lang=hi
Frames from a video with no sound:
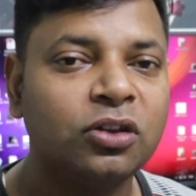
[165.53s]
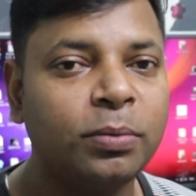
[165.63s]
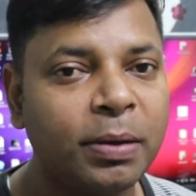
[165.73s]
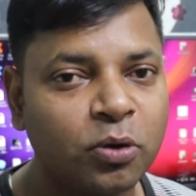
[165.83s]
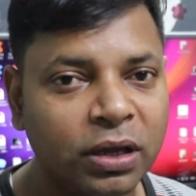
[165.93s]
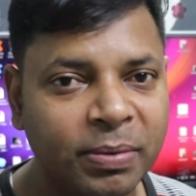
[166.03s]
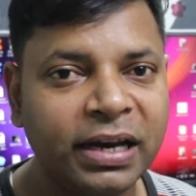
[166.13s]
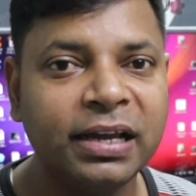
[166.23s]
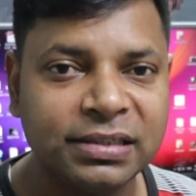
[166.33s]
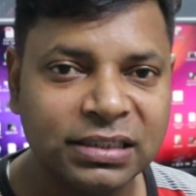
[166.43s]
तो मैं आपको एक
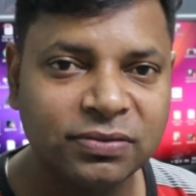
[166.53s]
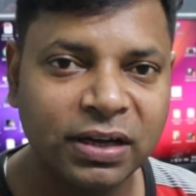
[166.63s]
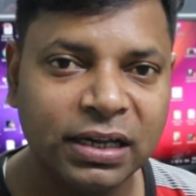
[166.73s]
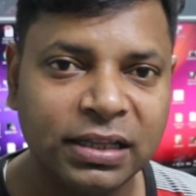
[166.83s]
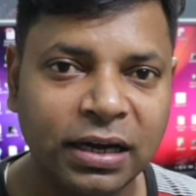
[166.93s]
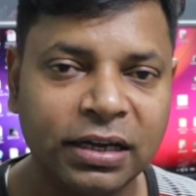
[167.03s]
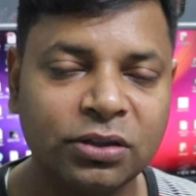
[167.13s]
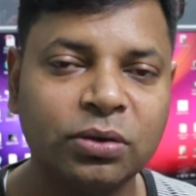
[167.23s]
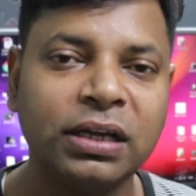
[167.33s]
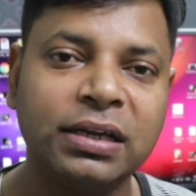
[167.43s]
बार गैजेट्स वगैरह दिखा
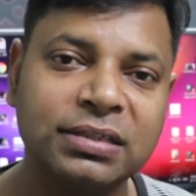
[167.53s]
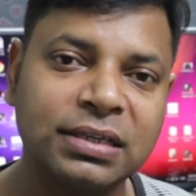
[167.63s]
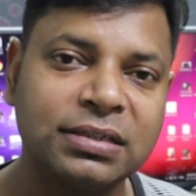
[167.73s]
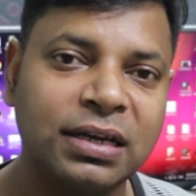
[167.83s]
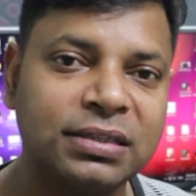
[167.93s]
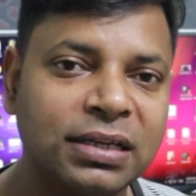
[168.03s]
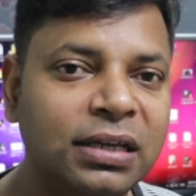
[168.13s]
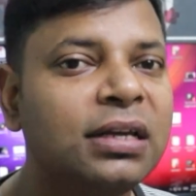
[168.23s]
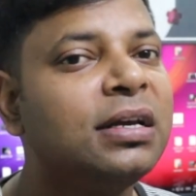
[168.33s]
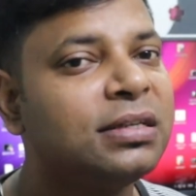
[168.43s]
देता हूँ कि किस किस तरह से
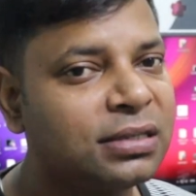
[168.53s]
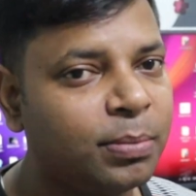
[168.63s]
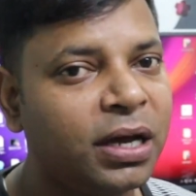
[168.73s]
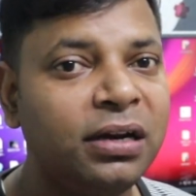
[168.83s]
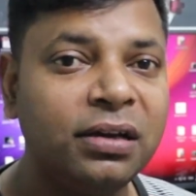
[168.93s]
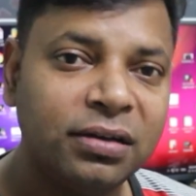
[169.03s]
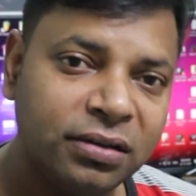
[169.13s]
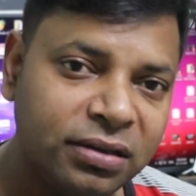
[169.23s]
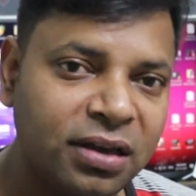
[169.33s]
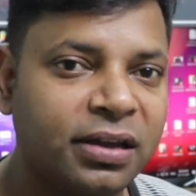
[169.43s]
सामान
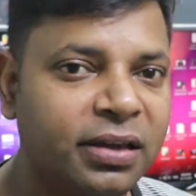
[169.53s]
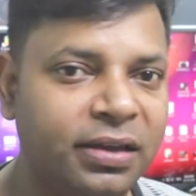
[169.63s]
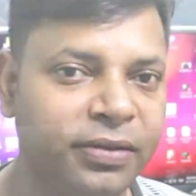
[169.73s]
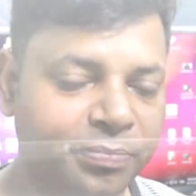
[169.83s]
क्या क्या है